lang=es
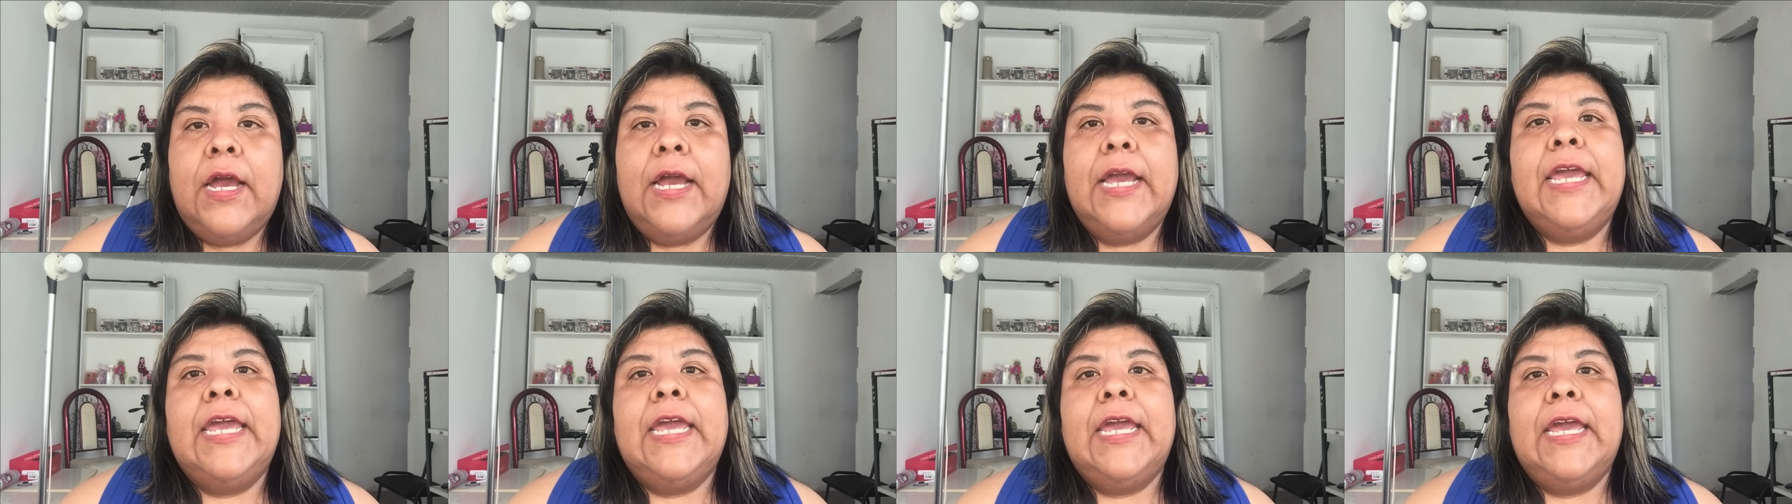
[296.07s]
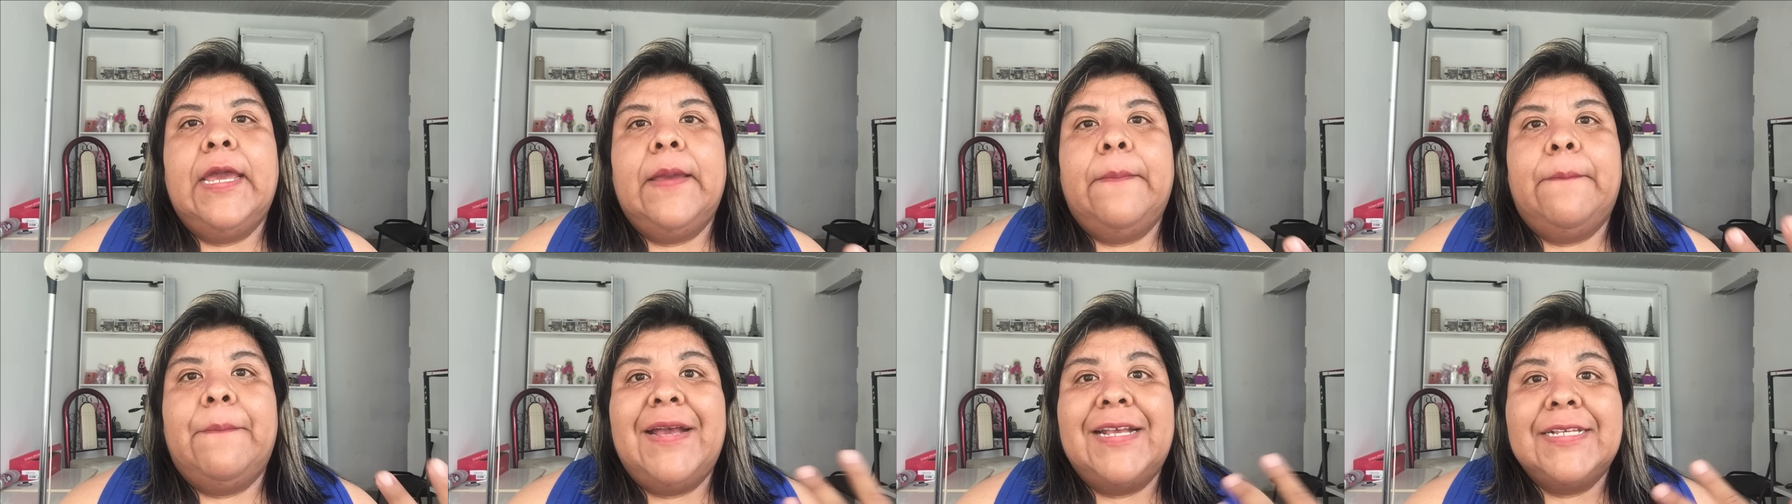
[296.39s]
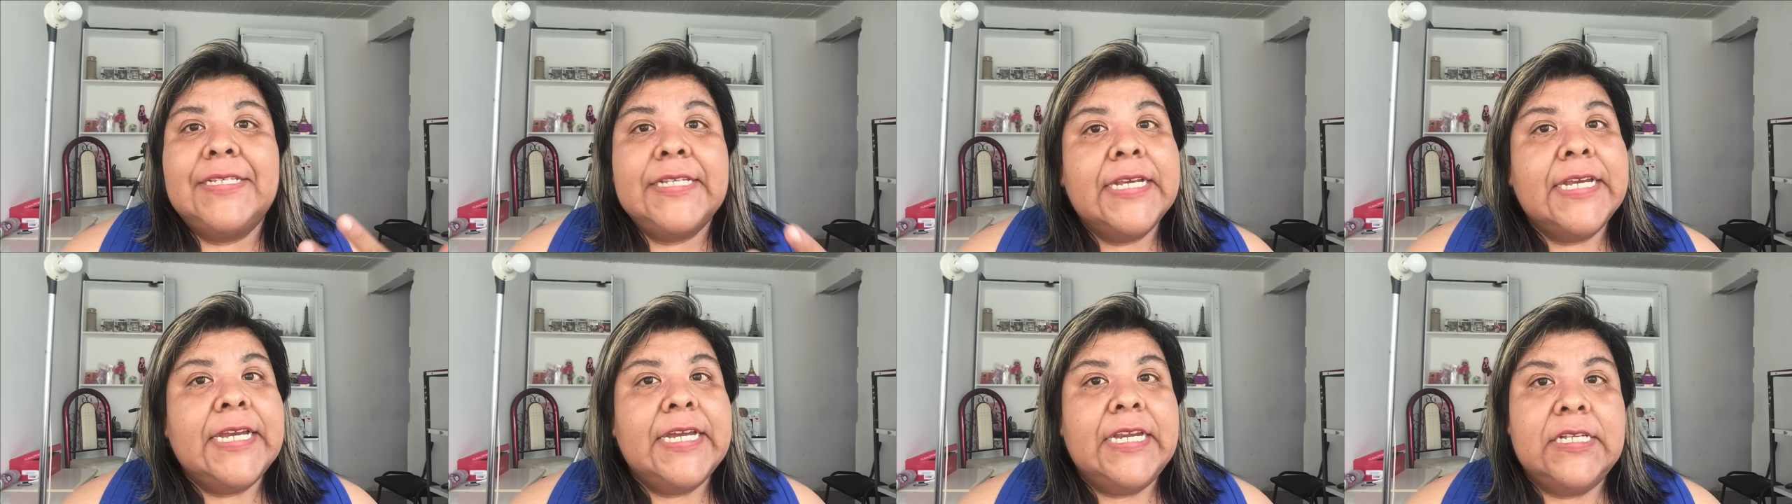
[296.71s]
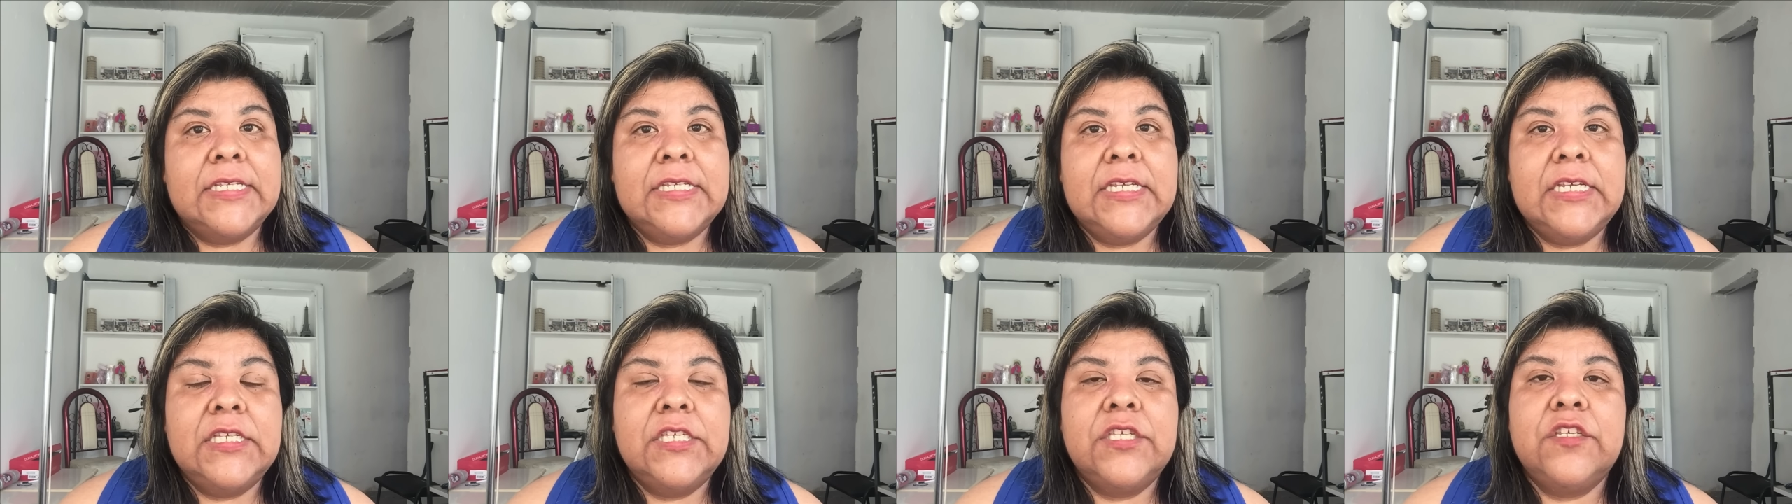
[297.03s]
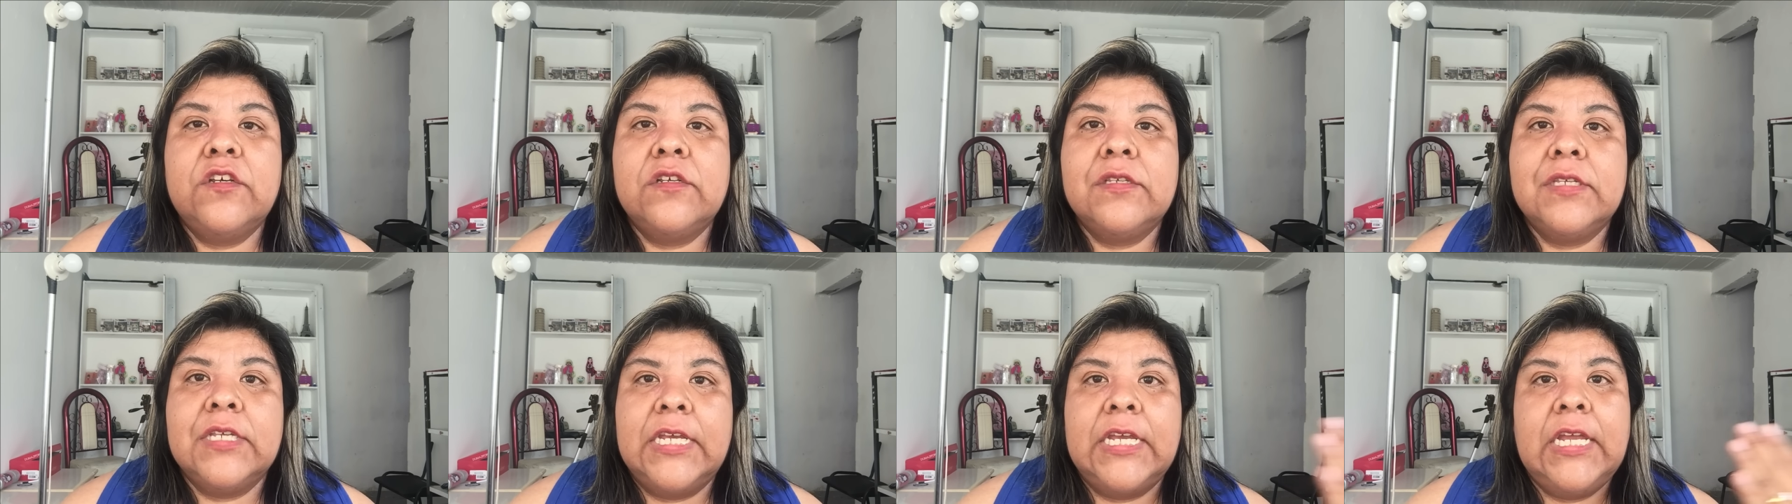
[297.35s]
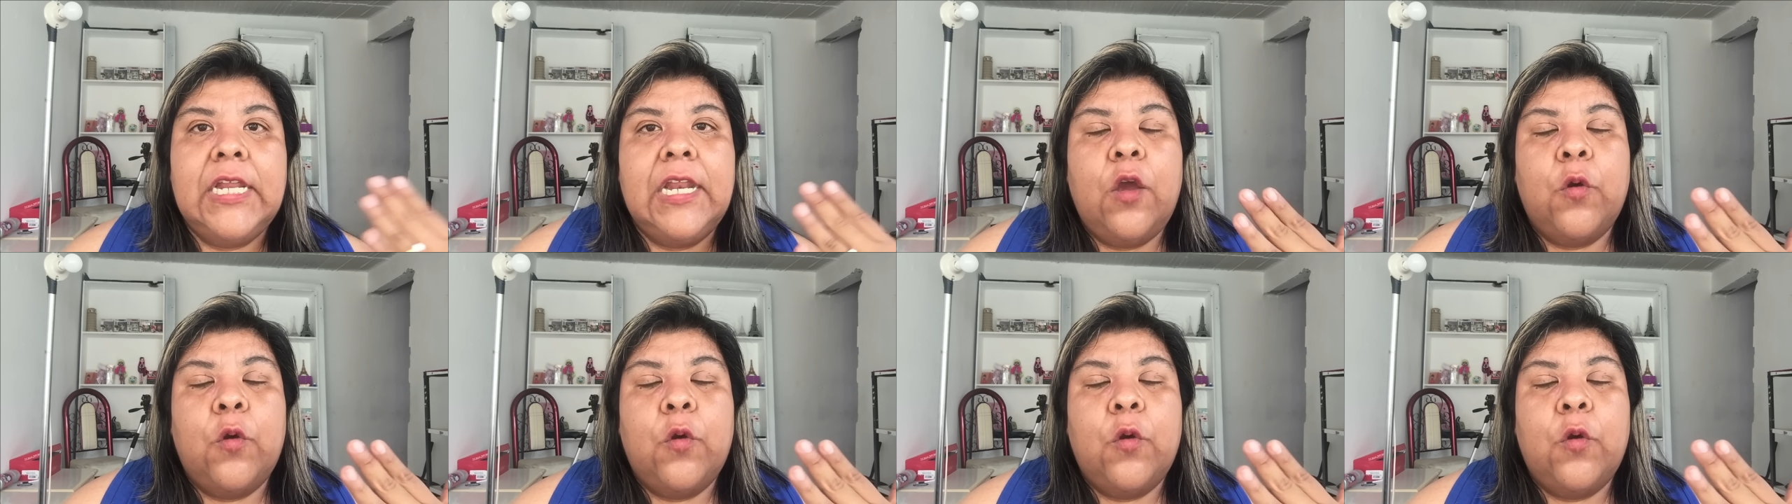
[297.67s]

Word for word: eh, más ejercicios y